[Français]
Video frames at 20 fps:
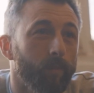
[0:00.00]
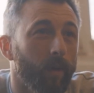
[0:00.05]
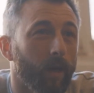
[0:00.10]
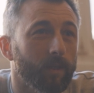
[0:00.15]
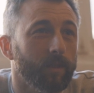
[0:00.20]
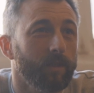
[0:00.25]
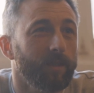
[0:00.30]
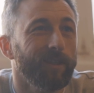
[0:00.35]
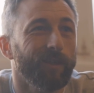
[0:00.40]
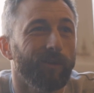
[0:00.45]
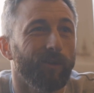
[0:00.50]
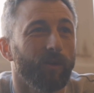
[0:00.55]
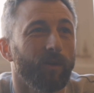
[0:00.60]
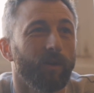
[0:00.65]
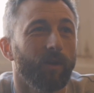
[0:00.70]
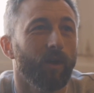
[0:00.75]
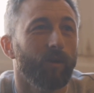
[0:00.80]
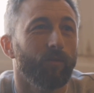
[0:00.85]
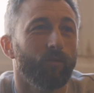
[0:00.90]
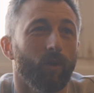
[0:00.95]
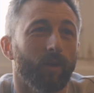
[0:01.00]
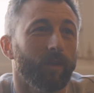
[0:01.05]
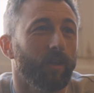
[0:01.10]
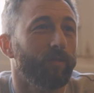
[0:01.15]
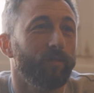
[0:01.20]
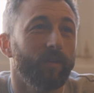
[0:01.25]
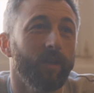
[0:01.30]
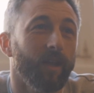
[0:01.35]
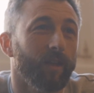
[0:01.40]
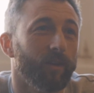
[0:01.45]
est parti euh, voir
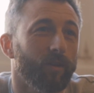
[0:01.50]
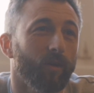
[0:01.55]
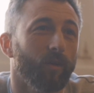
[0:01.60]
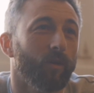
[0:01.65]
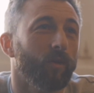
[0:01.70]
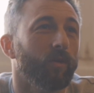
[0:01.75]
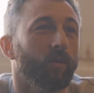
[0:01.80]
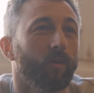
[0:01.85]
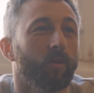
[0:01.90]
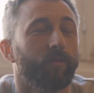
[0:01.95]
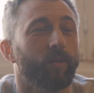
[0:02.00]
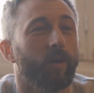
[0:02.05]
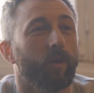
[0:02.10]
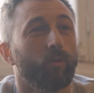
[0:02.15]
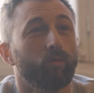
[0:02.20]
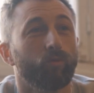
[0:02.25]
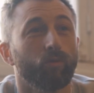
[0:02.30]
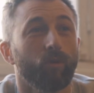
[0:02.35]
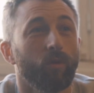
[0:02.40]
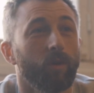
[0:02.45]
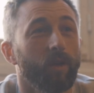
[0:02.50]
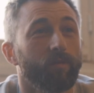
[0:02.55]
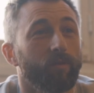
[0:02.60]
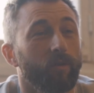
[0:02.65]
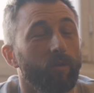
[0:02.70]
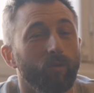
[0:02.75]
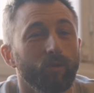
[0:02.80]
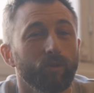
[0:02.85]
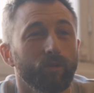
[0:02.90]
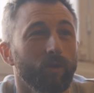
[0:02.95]
des filateurs, faire le tour de la
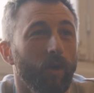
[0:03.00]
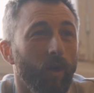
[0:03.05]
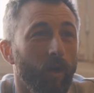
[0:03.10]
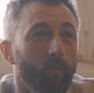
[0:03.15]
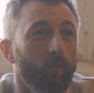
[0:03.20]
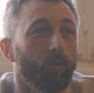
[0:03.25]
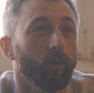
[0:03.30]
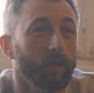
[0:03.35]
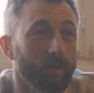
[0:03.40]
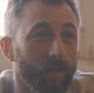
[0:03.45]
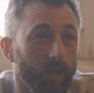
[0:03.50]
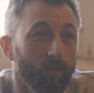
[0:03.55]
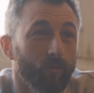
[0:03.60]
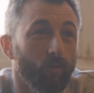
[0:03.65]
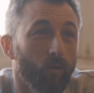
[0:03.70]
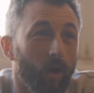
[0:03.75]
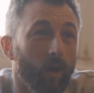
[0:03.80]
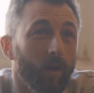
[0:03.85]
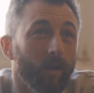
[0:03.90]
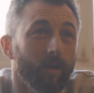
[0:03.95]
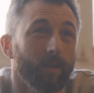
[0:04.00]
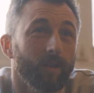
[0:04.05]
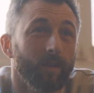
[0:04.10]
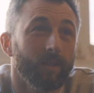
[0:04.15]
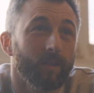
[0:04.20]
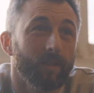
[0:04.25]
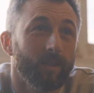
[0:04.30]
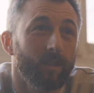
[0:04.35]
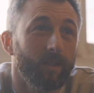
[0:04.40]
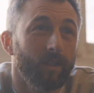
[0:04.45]
France, pour essayer de voir
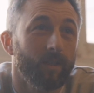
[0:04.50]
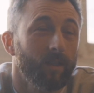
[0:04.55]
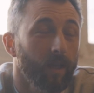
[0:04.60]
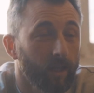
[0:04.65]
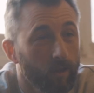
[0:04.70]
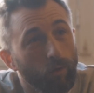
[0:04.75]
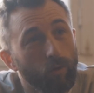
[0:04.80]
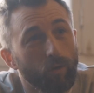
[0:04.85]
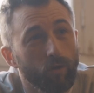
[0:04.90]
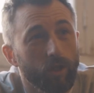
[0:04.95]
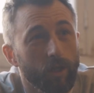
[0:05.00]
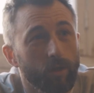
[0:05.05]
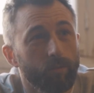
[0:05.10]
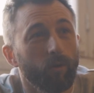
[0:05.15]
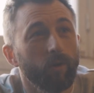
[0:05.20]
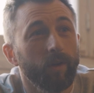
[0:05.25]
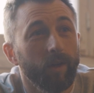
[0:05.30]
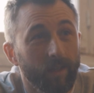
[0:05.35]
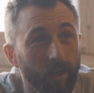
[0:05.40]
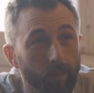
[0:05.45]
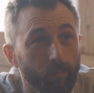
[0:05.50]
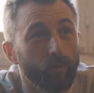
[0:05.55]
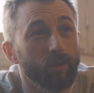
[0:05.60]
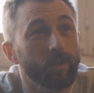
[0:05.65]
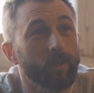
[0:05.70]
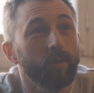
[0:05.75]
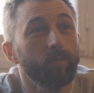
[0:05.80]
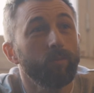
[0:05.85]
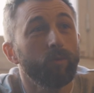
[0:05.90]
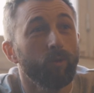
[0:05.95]
si technologiquement il était
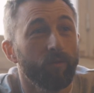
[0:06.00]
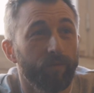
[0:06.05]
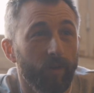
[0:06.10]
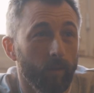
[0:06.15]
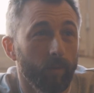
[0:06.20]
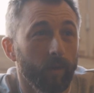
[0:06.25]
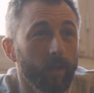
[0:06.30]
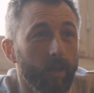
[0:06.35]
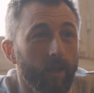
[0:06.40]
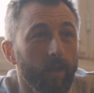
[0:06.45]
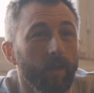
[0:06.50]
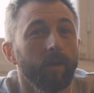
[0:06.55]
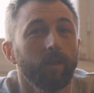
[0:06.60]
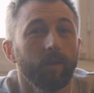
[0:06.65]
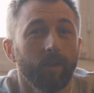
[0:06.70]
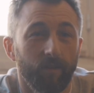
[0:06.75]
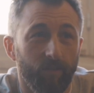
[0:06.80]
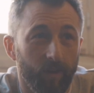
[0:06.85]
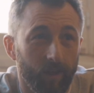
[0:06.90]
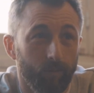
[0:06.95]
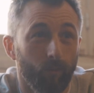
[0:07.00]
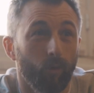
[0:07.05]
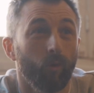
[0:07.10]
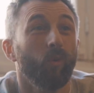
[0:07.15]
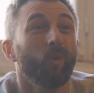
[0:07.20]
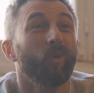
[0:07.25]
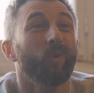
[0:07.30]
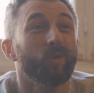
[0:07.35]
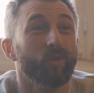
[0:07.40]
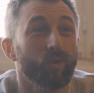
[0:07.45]
possible de fabriquer des
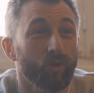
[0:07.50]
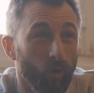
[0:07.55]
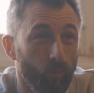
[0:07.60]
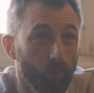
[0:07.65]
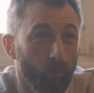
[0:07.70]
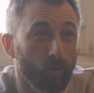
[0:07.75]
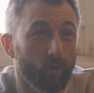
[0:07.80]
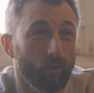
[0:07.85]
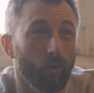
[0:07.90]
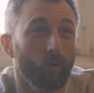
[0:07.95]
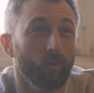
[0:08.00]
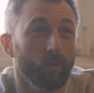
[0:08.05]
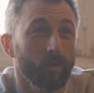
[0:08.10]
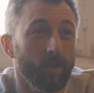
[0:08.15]
vêtements 100%